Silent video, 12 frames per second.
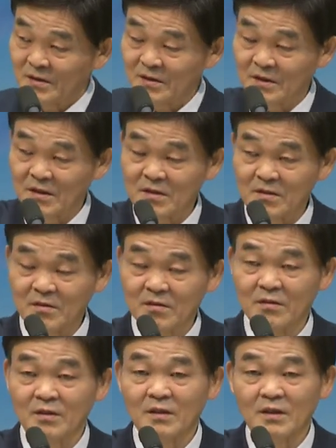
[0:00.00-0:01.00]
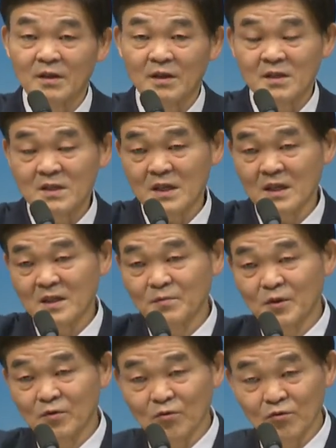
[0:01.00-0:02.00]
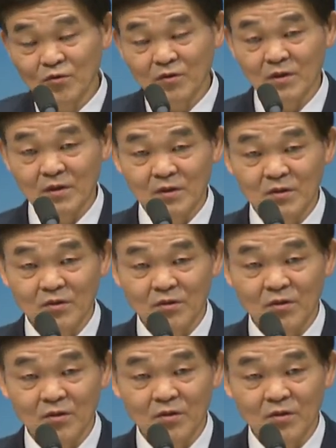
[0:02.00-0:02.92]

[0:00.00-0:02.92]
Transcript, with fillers: 때려서 사점이 뚝뚝 떨어지고